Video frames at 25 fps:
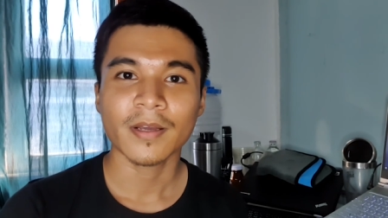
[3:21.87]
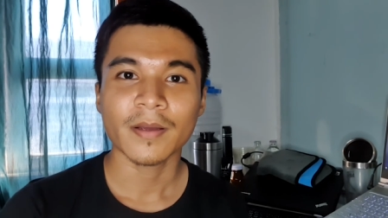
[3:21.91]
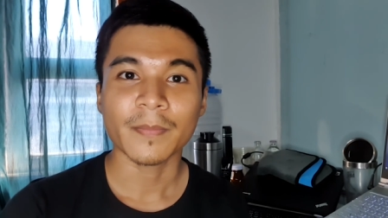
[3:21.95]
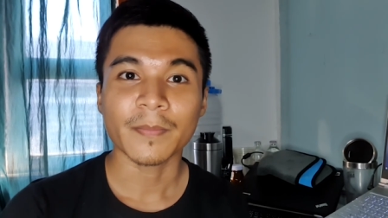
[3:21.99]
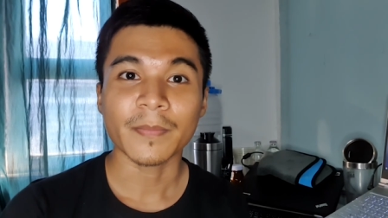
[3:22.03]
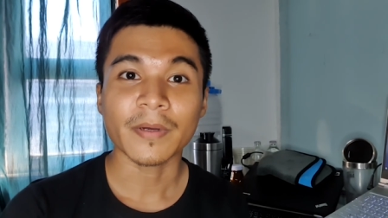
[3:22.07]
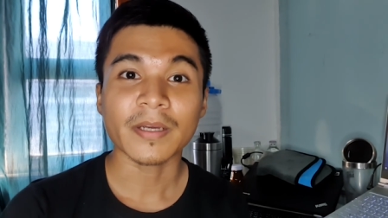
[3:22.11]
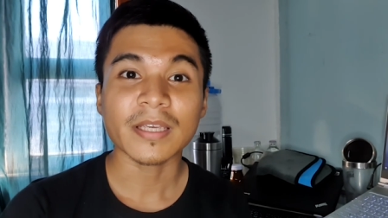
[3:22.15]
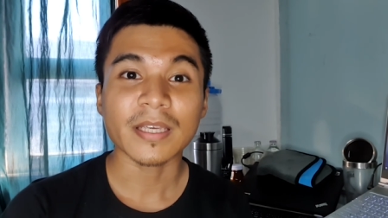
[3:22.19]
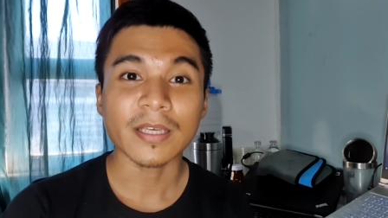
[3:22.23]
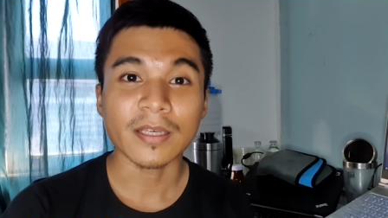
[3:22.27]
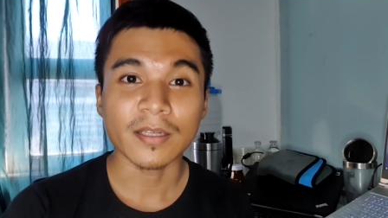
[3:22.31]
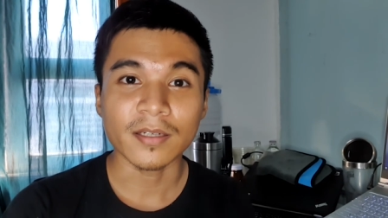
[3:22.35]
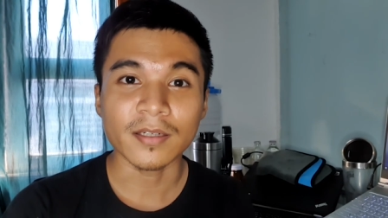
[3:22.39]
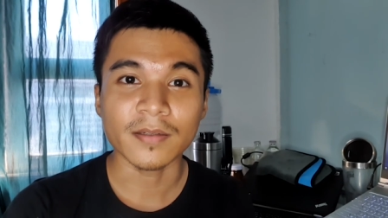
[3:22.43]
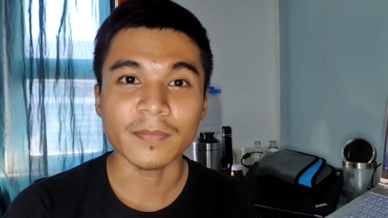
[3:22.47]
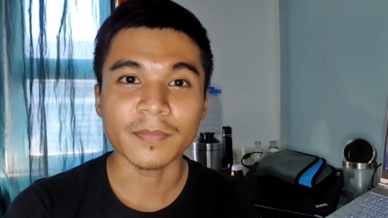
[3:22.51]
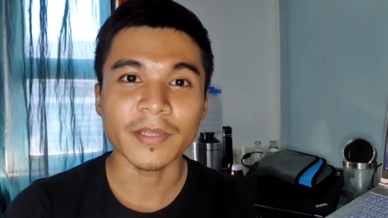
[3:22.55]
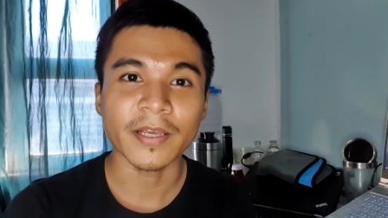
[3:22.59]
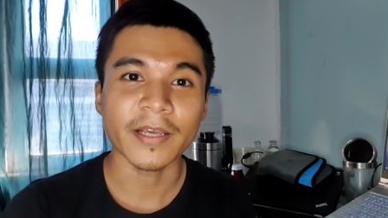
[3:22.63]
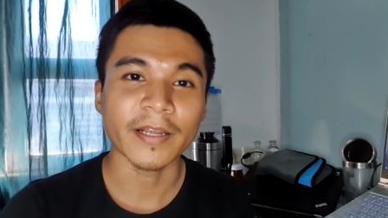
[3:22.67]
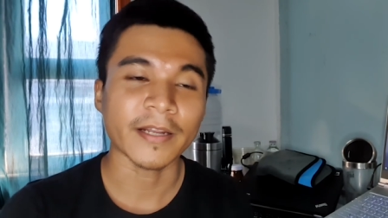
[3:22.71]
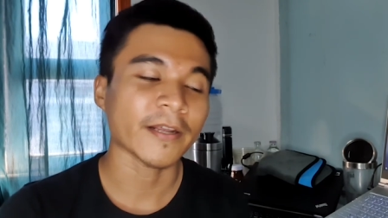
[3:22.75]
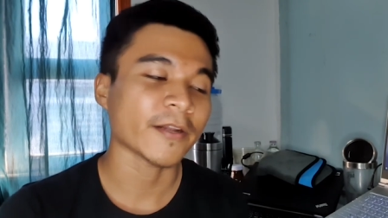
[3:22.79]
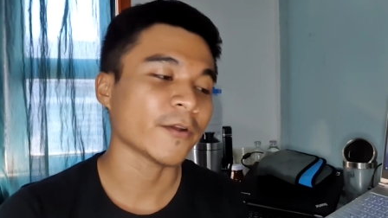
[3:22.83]
เมื่อกี้ลืม
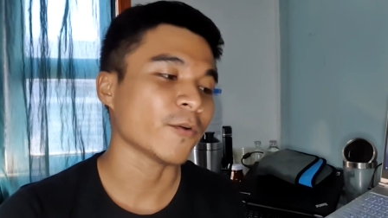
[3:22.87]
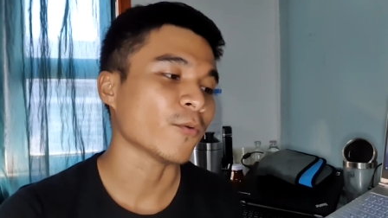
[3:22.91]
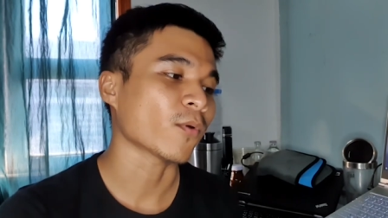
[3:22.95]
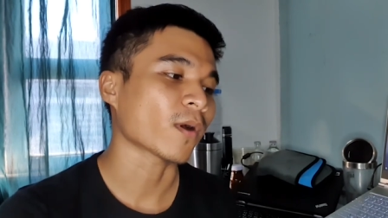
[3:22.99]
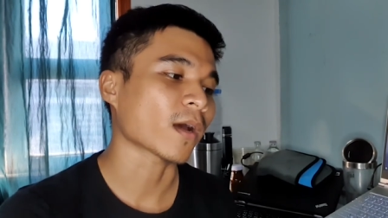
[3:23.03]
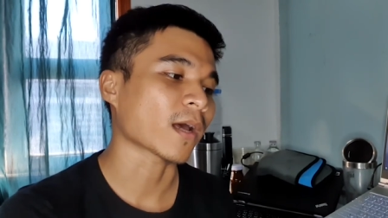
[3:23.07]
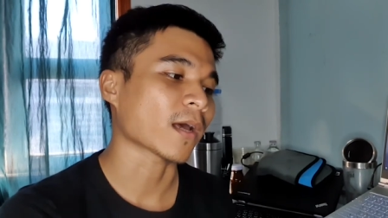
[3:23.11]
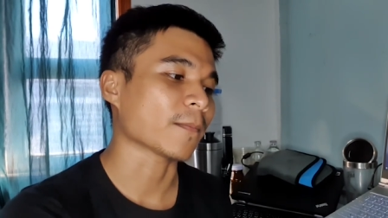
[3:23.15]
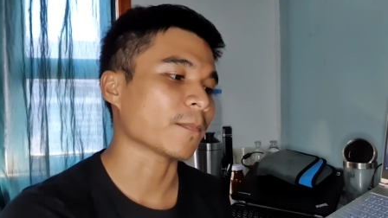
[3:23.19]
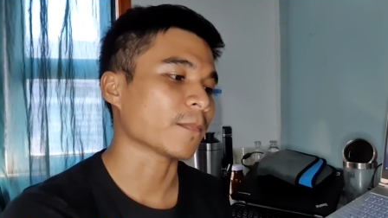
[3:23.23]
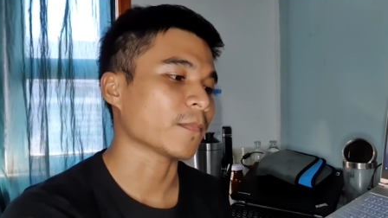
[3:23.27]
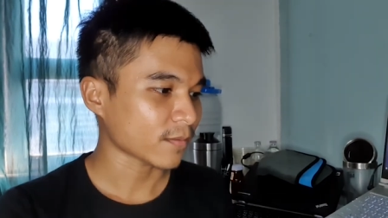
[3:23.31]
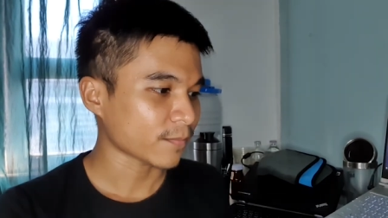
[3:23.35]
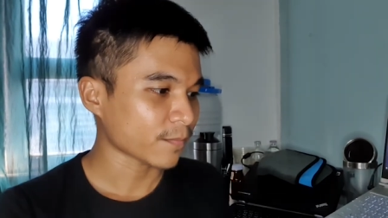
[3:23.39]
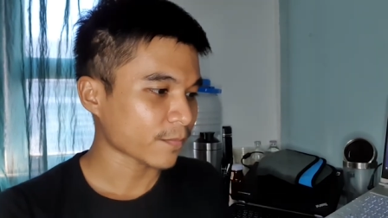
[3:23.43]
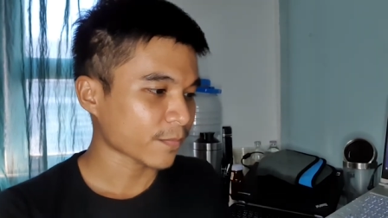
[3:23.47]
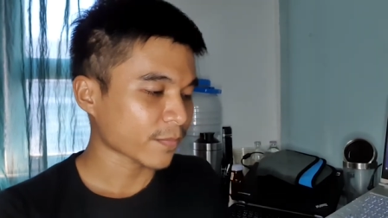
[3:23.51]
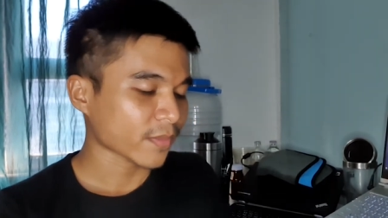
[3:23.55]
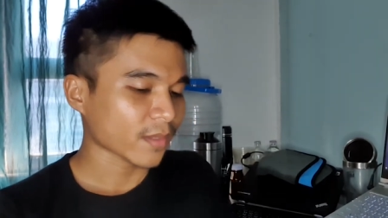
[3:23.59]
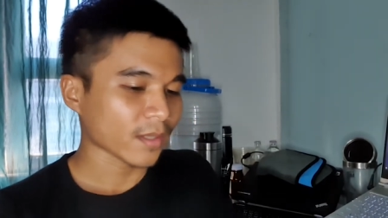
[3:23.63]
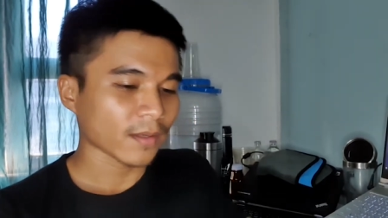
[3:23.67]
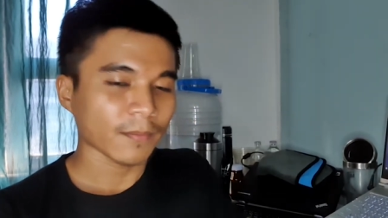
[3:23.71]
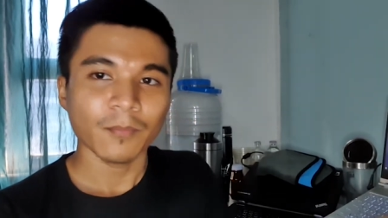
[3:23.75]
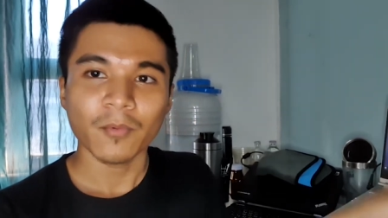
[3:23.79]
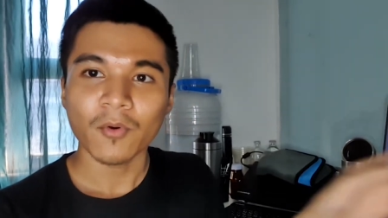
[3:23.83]
เทสให้ดูครับ
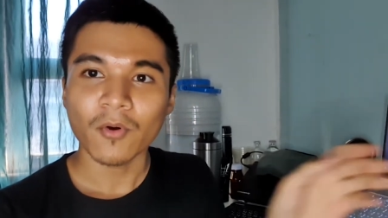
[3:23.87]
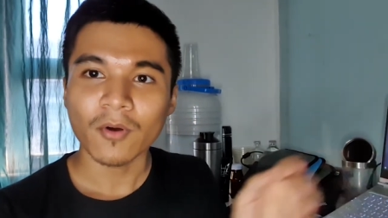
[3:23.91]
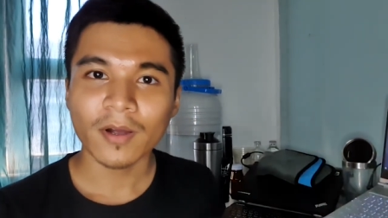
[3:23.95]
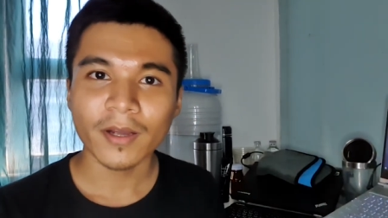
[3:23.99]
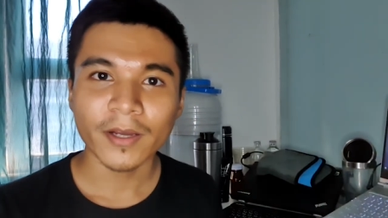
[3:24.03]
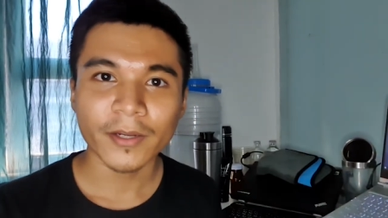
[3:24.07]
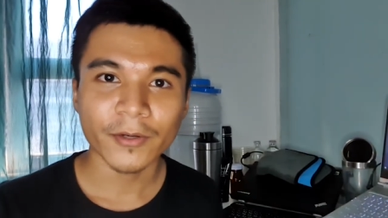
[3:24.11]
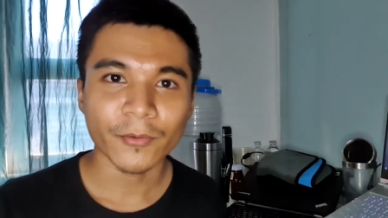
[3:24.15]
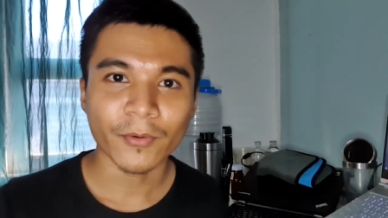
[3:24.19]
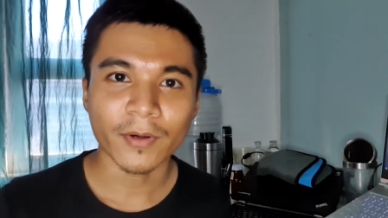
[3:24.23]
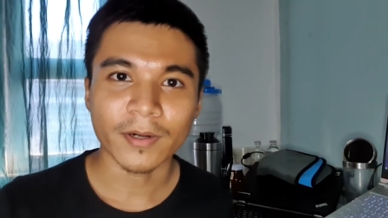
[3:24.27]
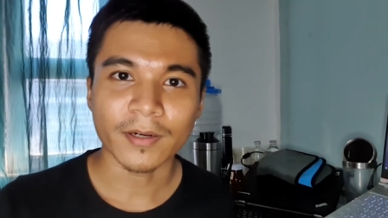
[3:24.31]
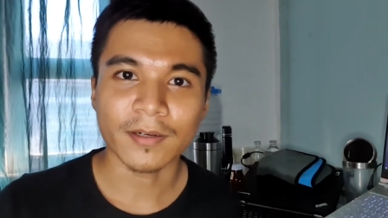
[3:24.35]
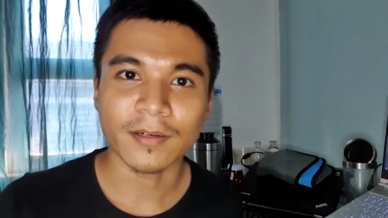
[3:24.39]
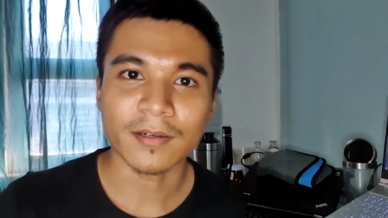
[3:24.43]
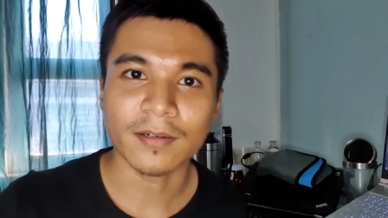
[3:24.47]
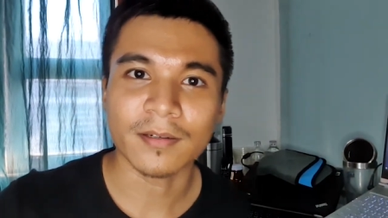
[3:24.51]
พวกกระดวน